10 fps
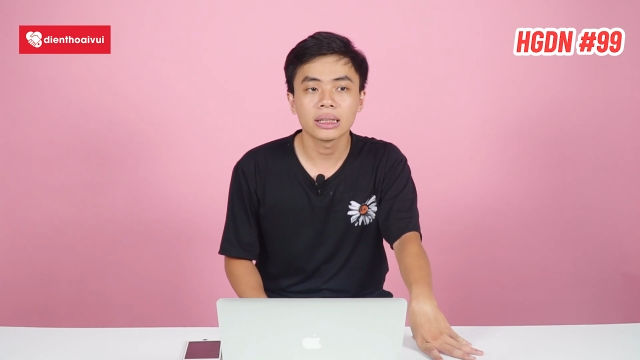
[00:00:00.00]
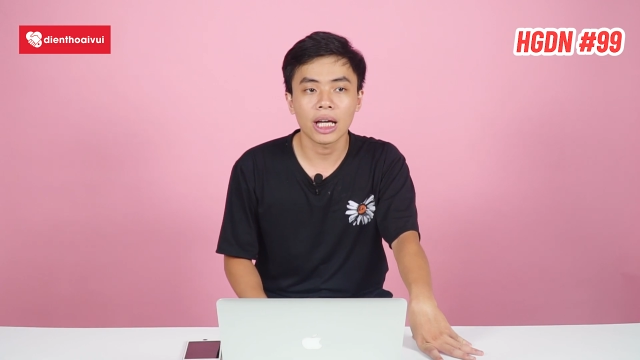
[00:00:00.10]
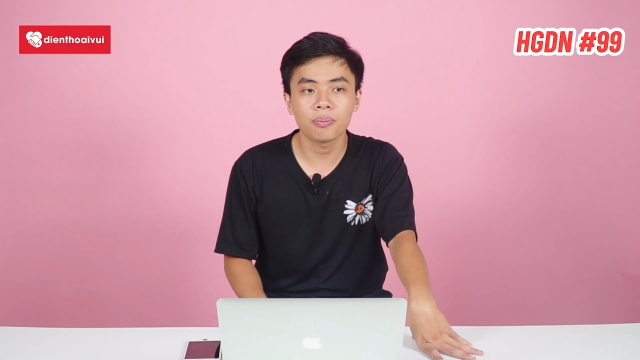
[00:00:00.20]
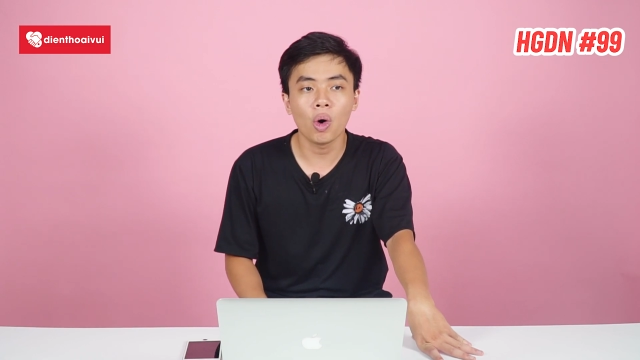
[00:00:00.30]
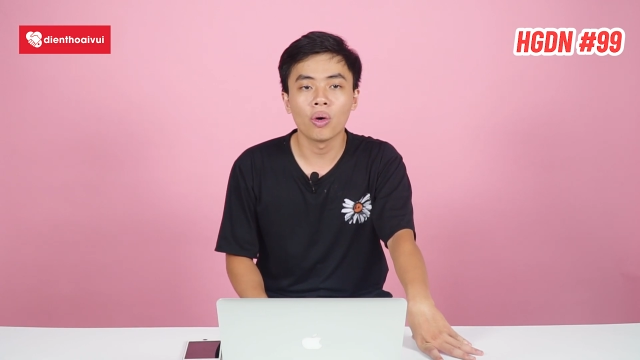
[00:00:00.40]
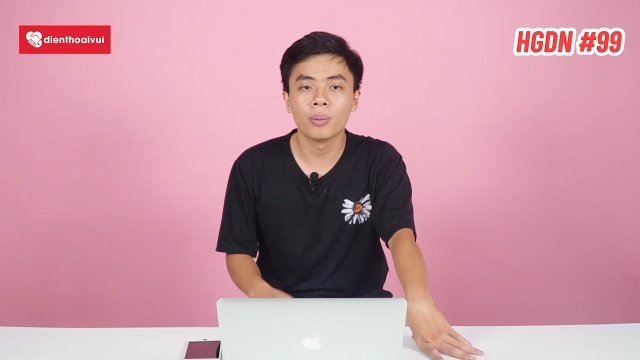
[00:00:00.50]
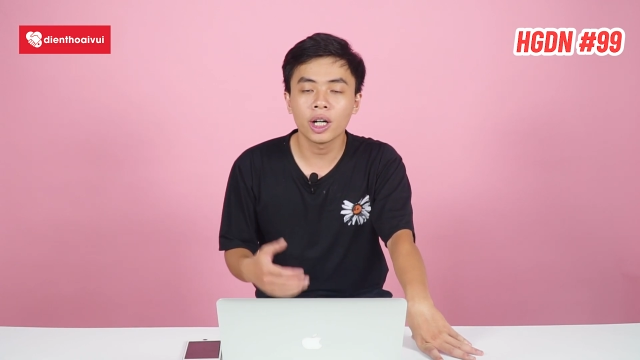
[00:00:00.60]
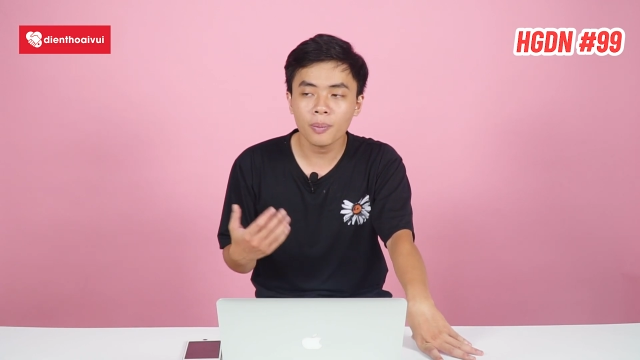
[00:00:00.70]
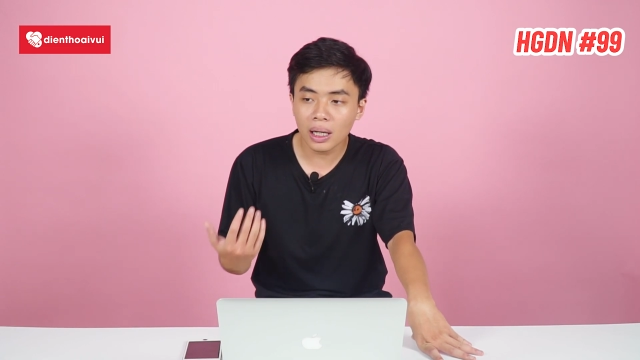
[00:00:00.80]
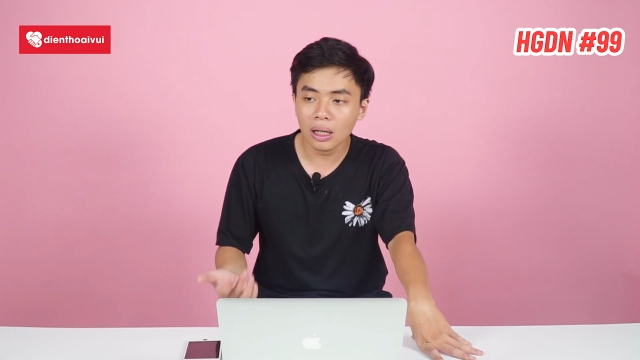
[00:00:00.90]
thì Apple
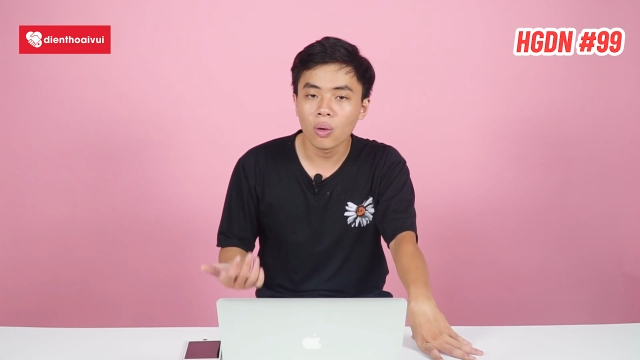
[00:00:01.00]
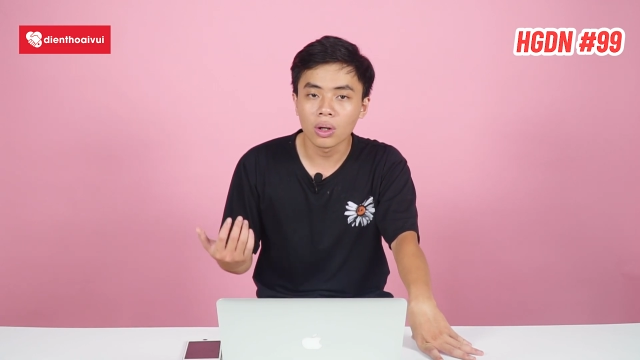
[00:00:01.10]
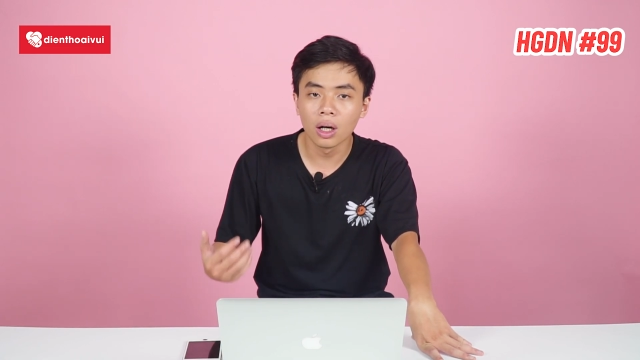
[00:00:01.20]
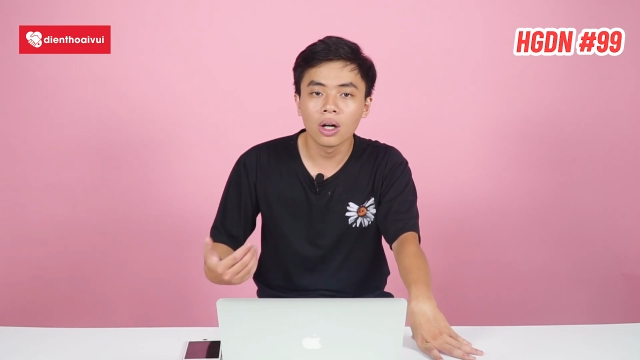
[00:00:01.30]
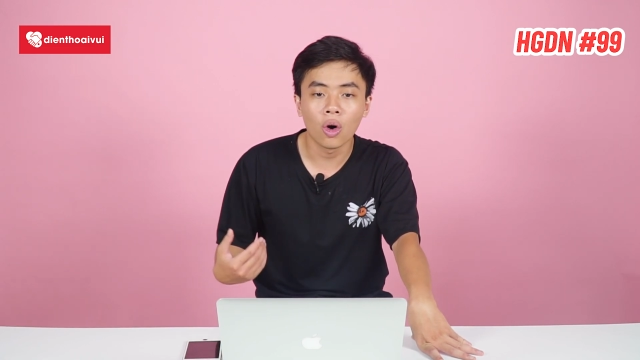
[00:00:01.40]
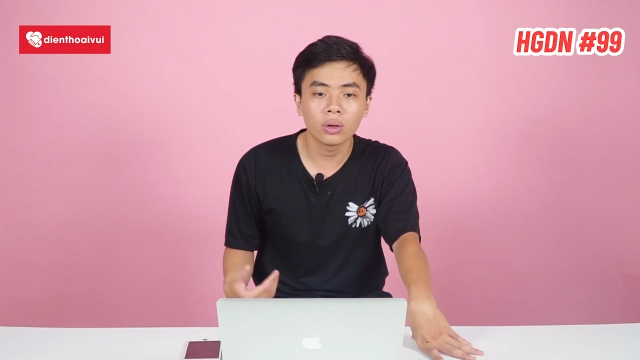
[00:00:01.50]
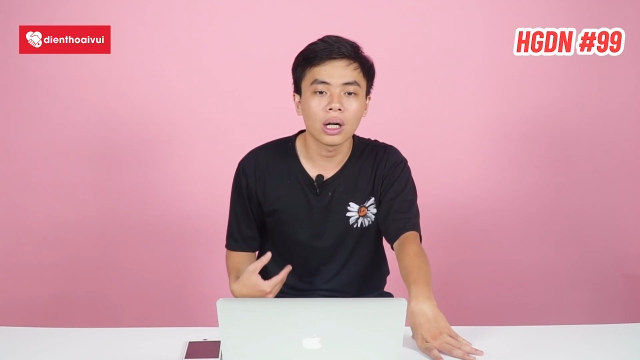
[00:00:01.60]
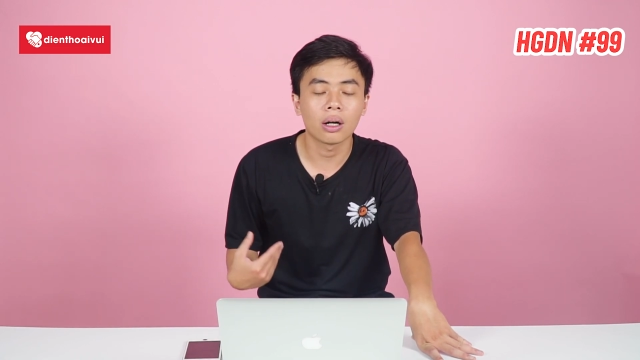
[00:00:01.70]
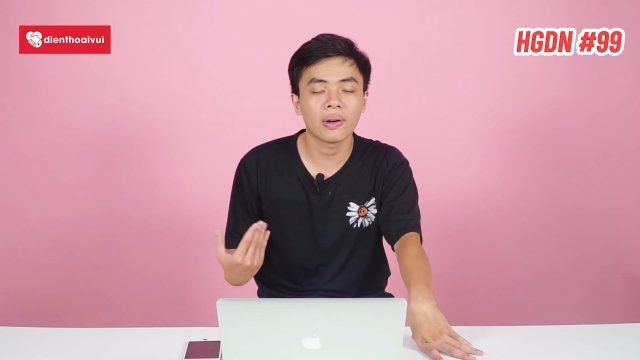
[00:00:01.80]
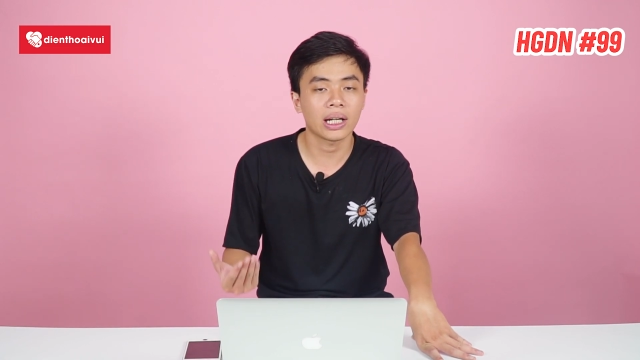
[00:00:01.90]
mới bắt đầu ngừng hỗ
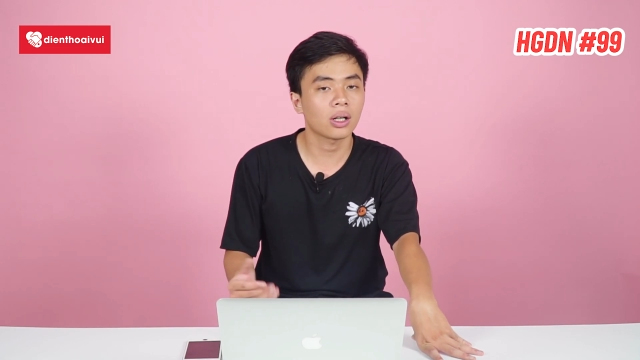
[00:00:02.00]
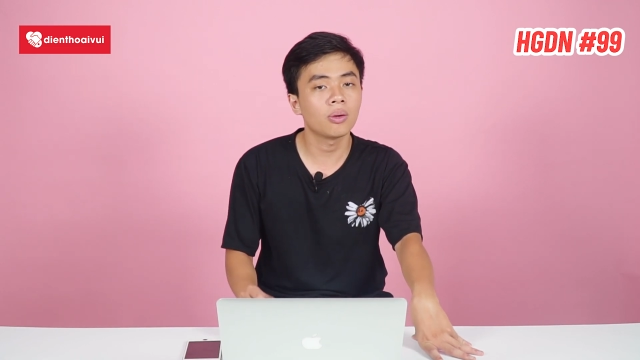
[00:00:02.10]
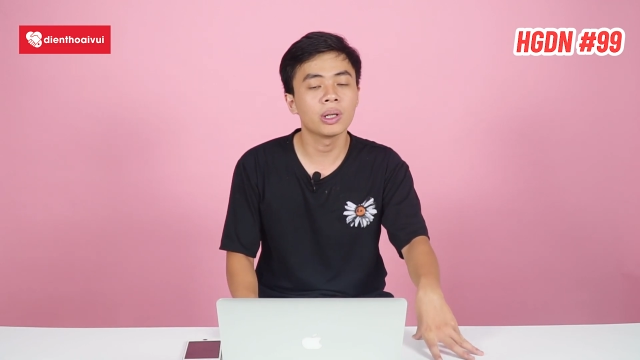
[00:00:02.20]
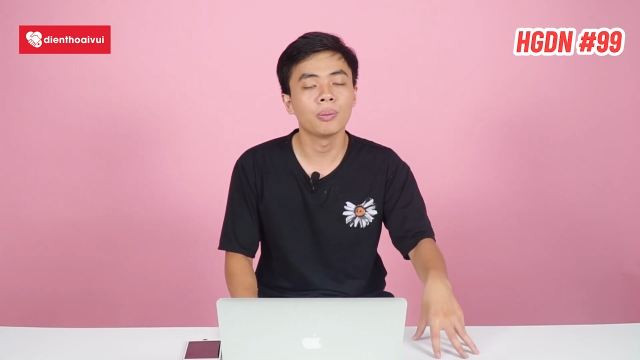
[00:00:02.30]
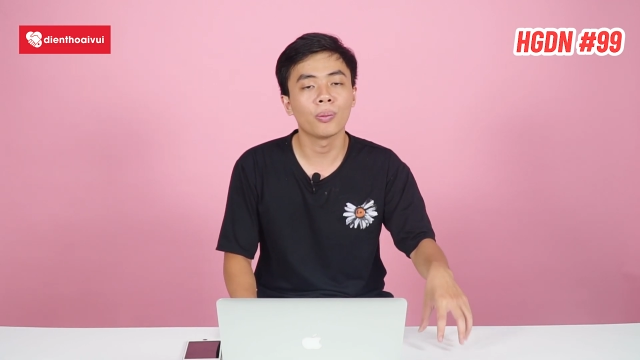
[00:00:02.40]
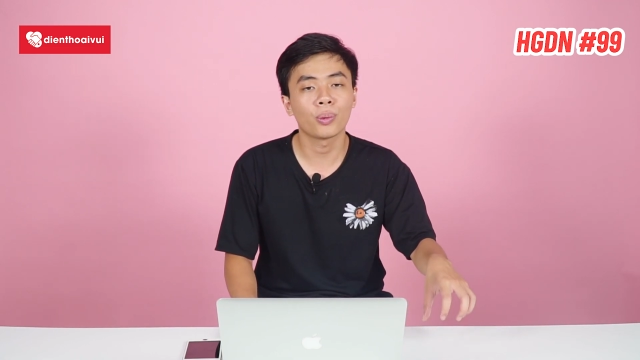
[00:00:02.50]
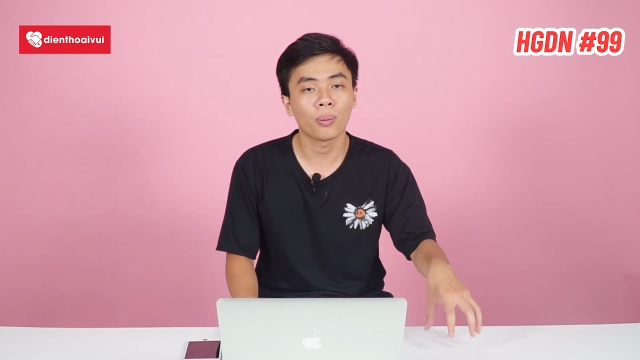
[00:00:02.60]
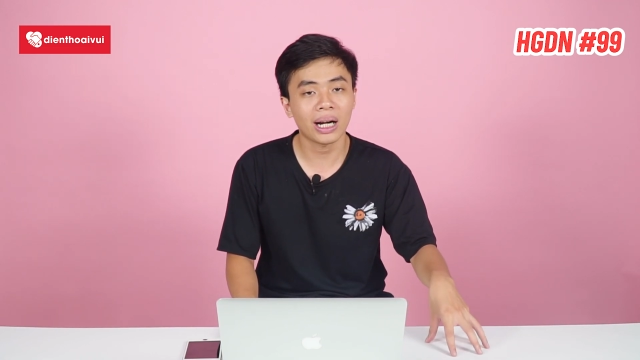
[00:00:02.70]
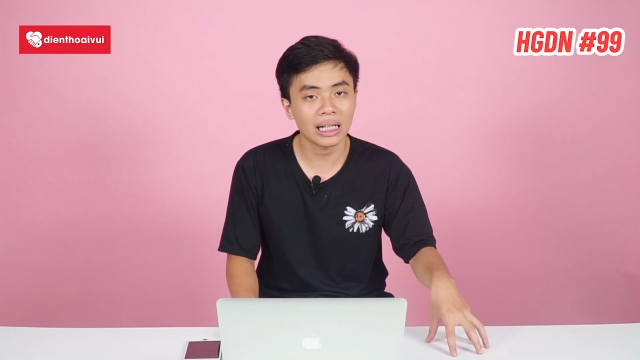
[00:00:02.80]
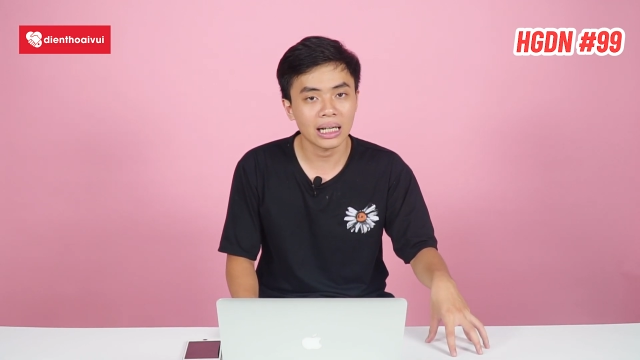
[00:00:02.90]
trợ và cái con 11 Pro
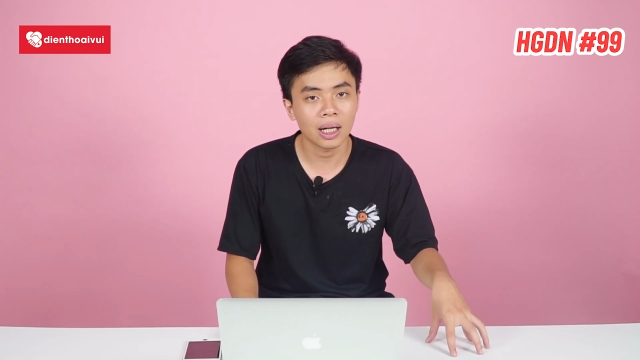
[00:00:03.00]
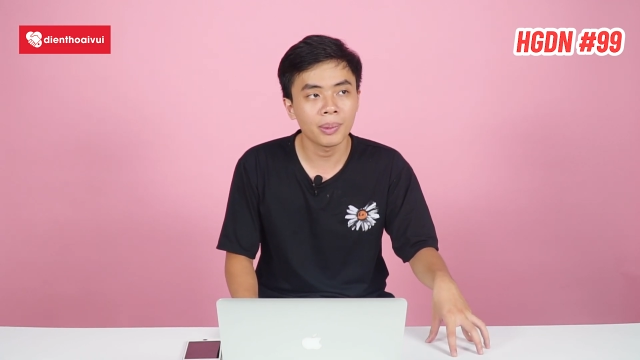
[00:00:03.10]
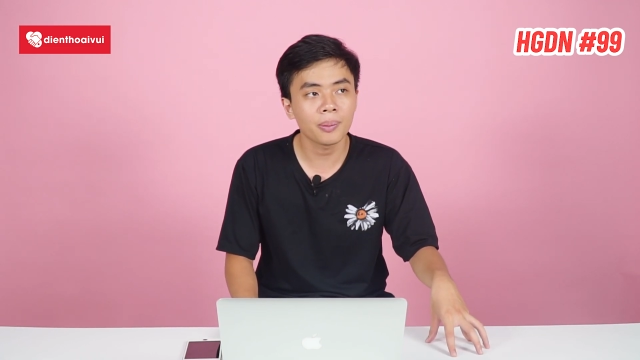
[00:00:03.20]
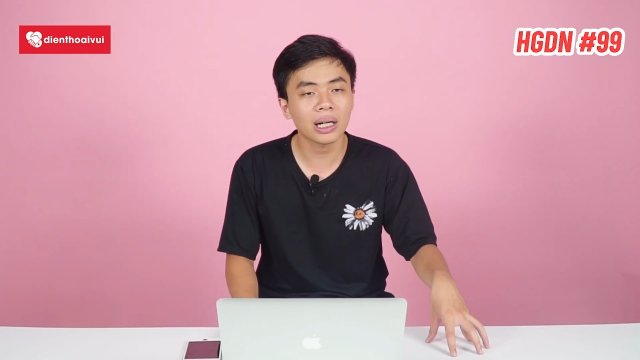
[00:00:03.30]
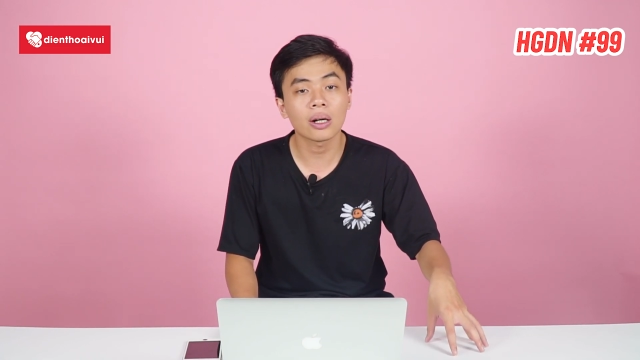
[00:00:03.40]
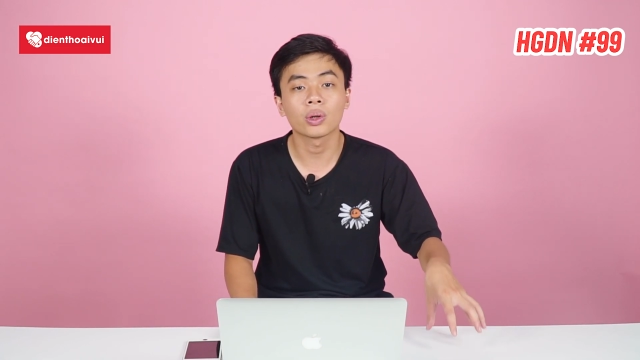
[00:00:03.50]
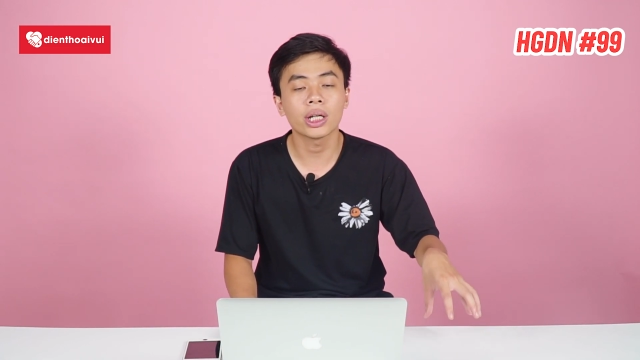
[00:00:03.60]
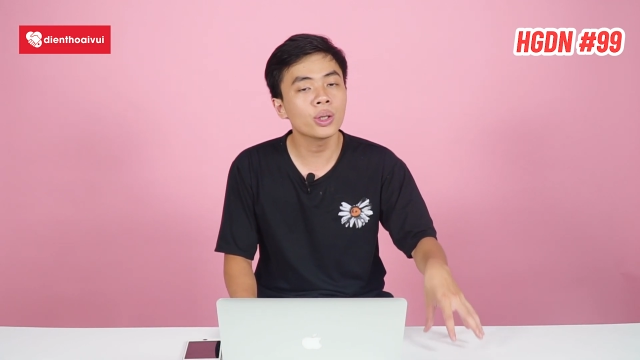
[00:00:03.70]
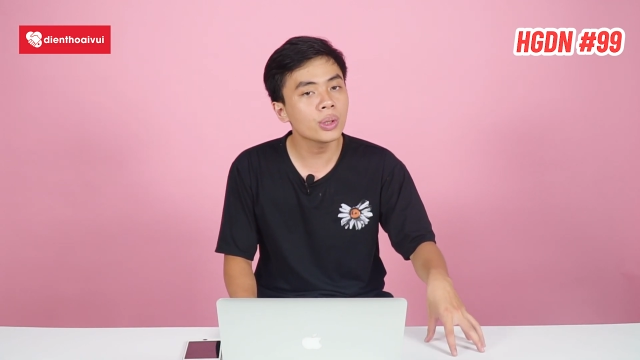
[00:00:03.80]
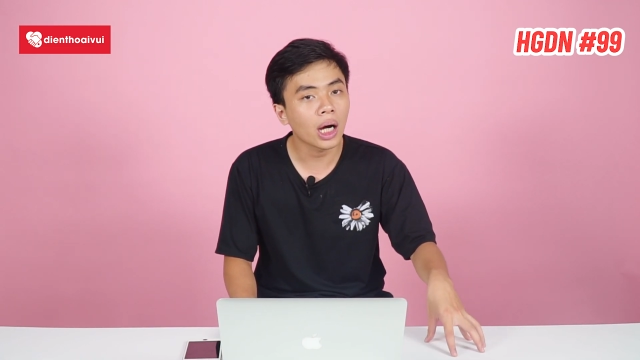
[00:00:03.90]
Max này nó mới bắt đầu nó
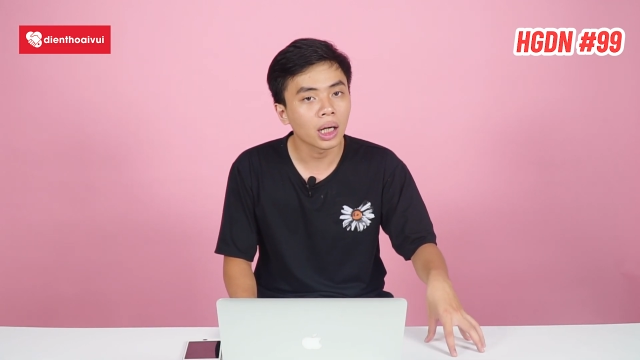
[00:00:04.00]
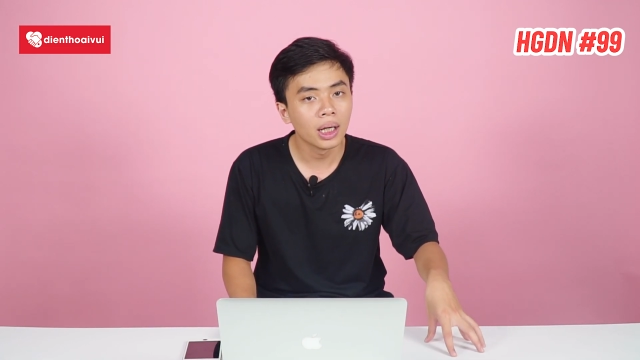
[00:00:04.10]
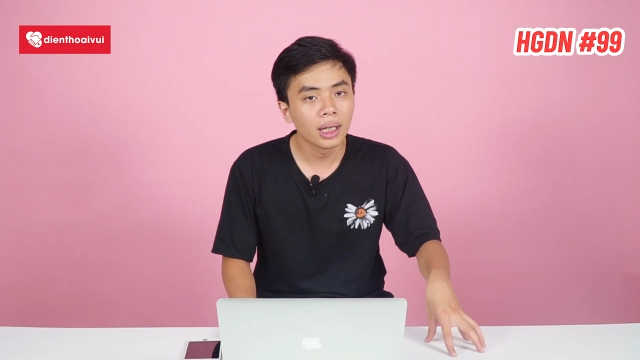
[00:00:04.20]
yếu dần